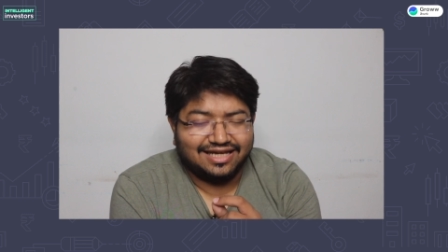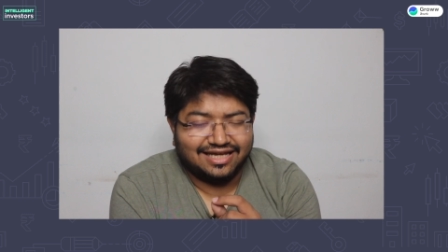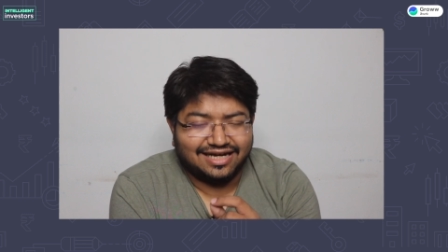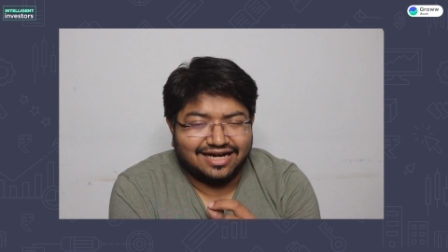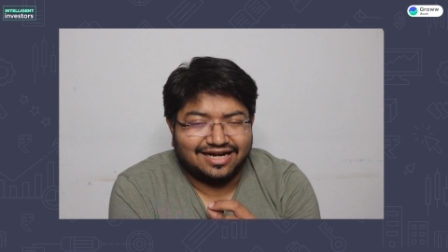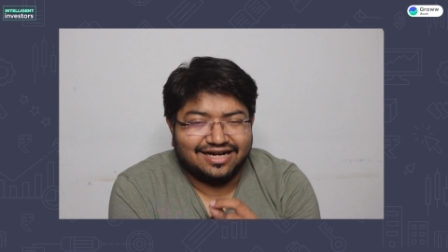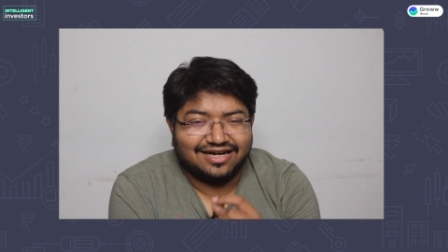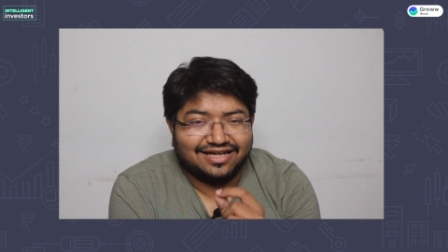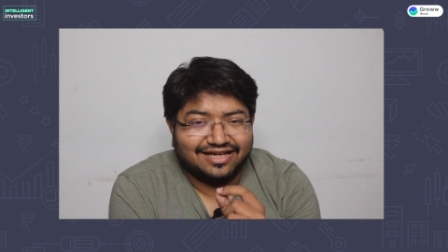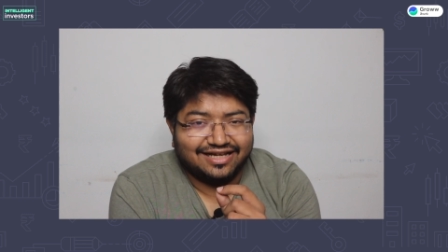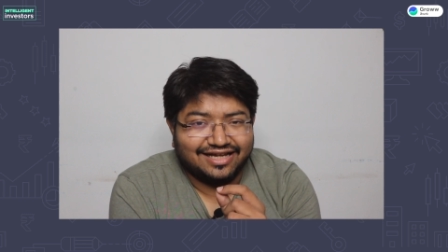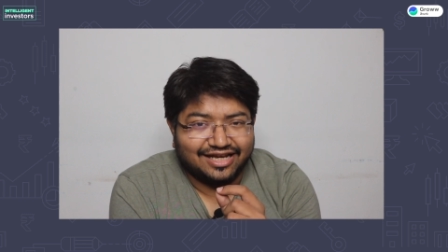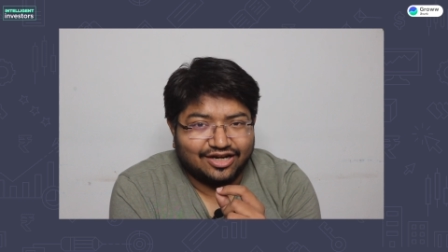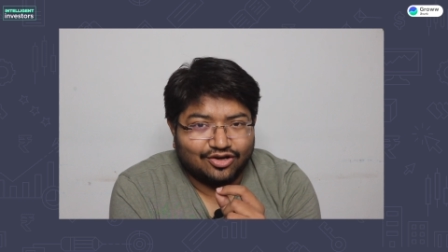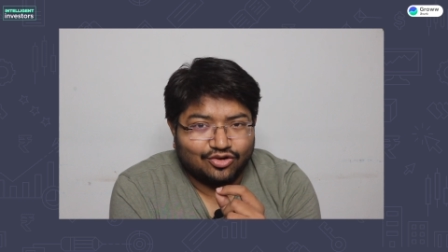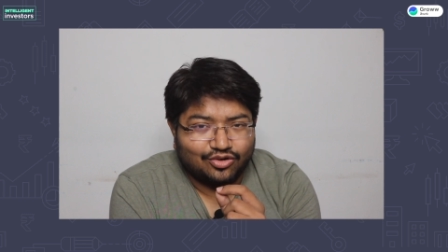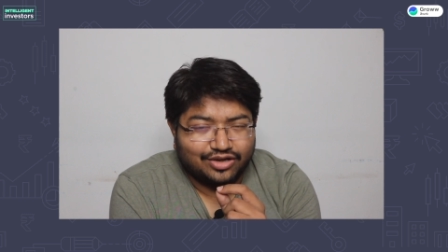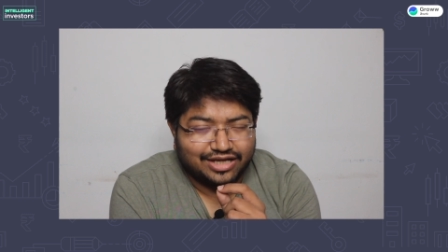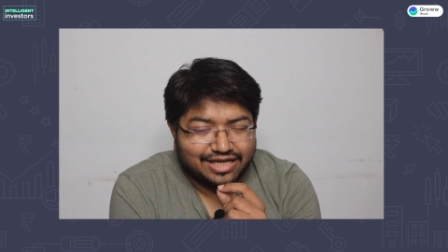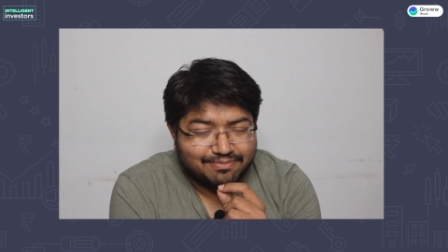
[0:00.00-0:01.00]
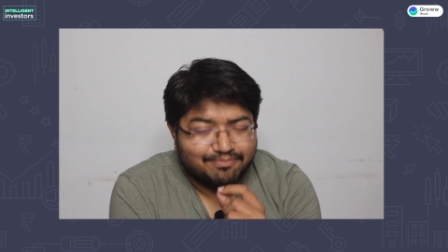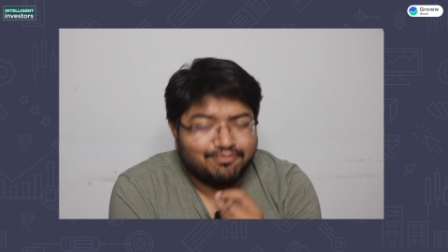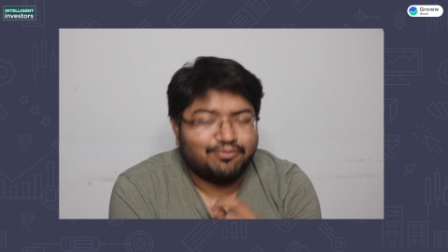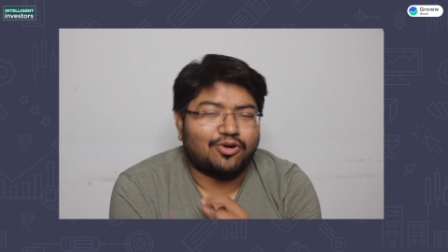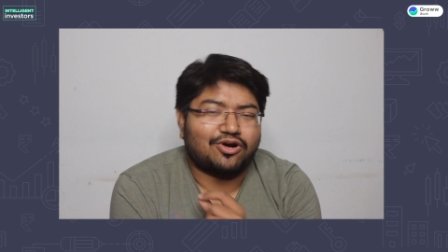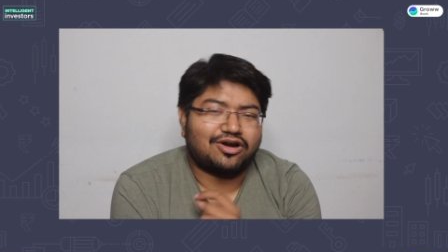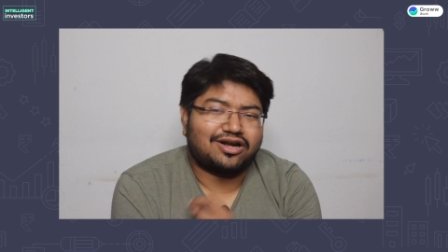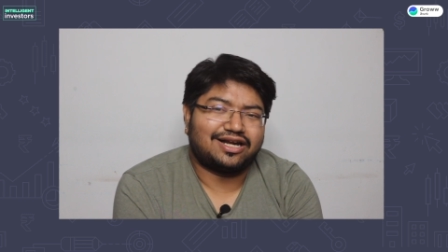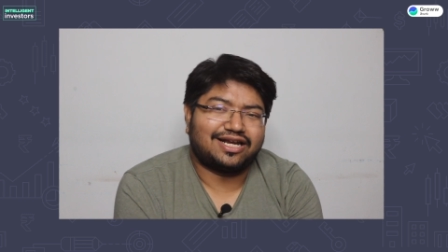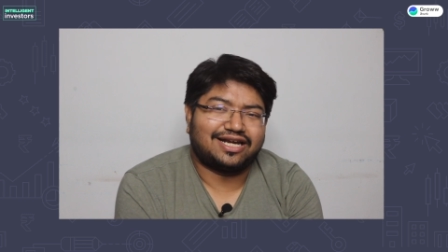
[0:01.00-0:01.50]
ఇలాంటి ఎన్నో
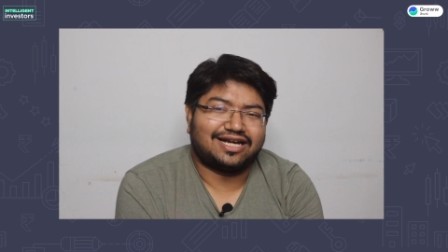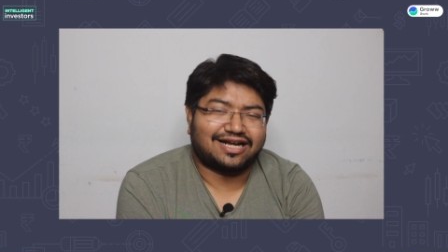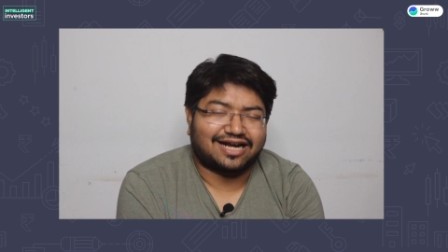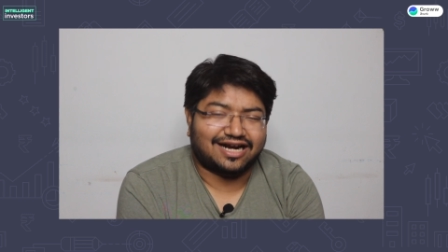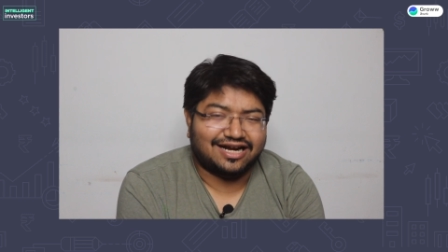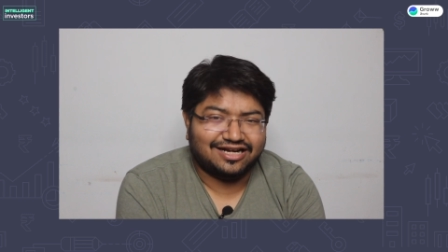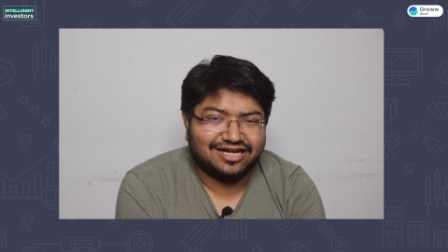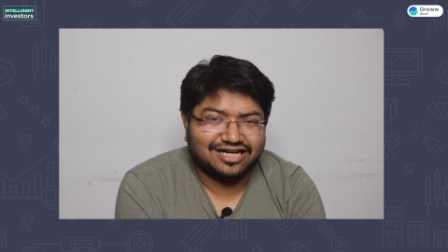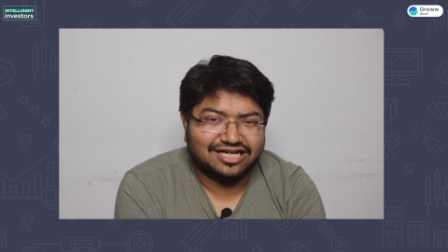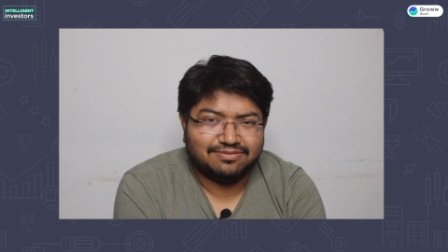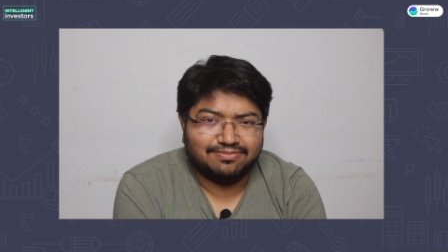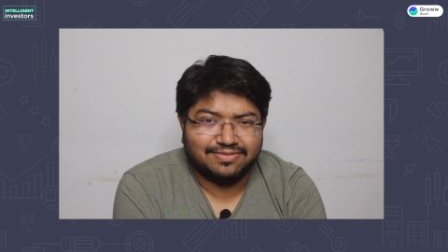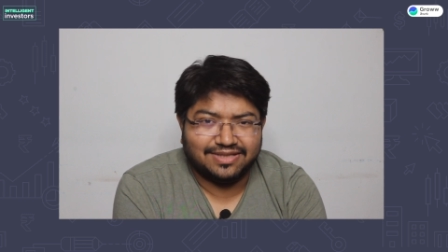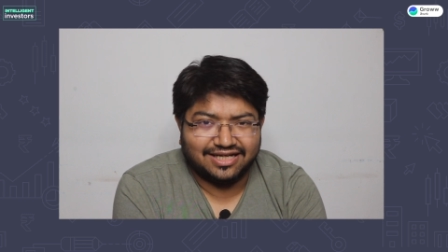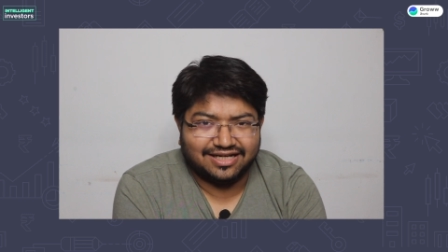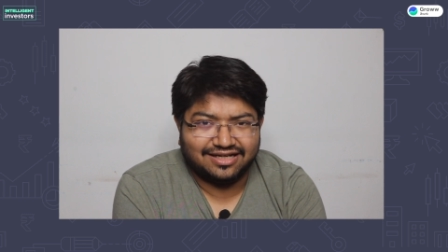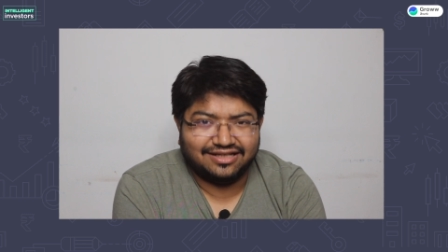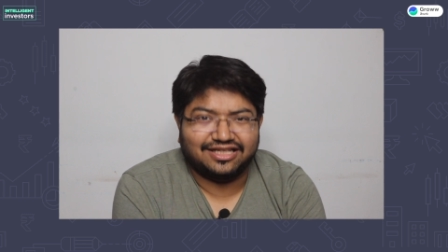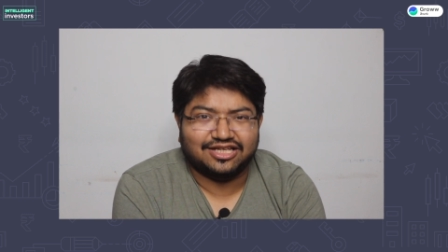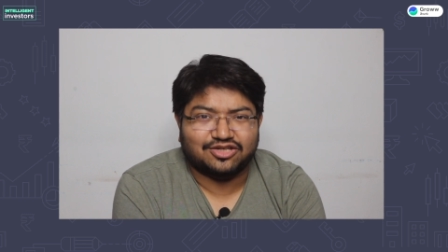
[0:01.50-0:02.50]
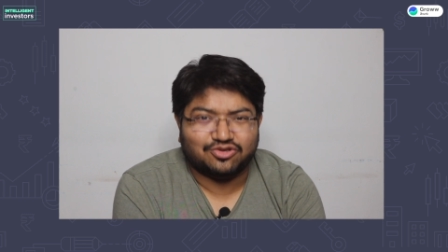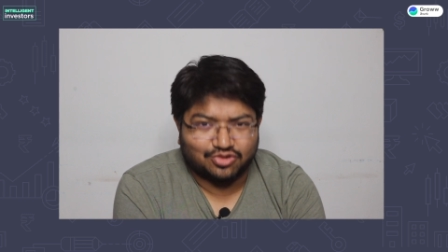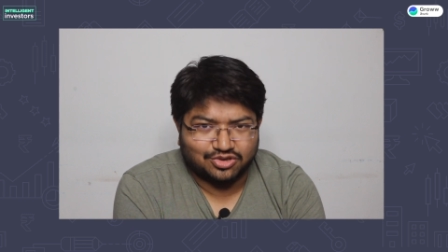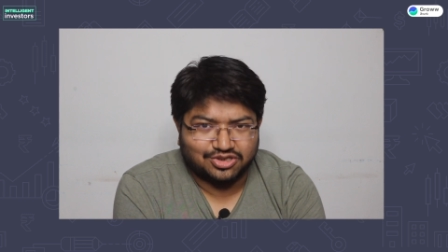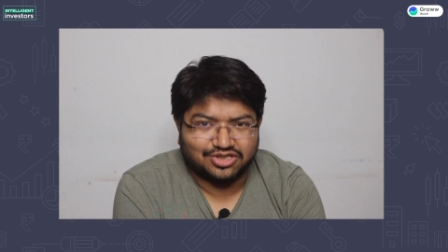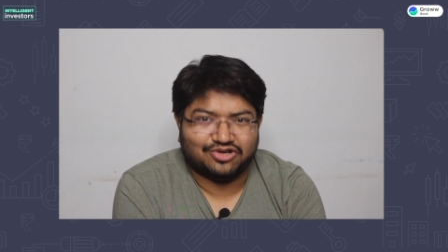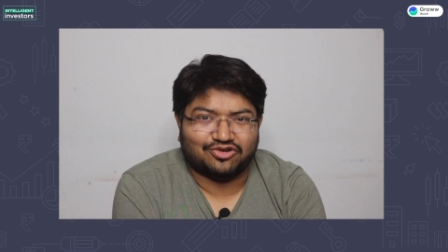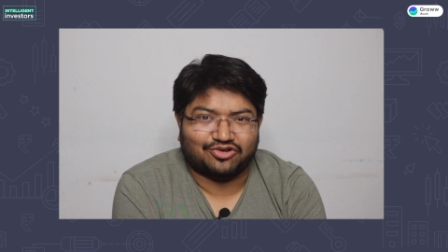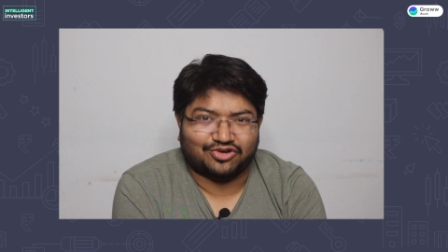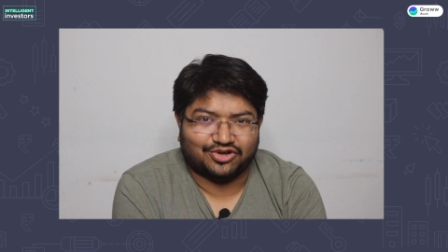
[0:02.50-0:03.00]
ఇంపార్టెంట్ అయిన కంటెంట్స్ మీ దగ్గర తీసుకొస్తూనే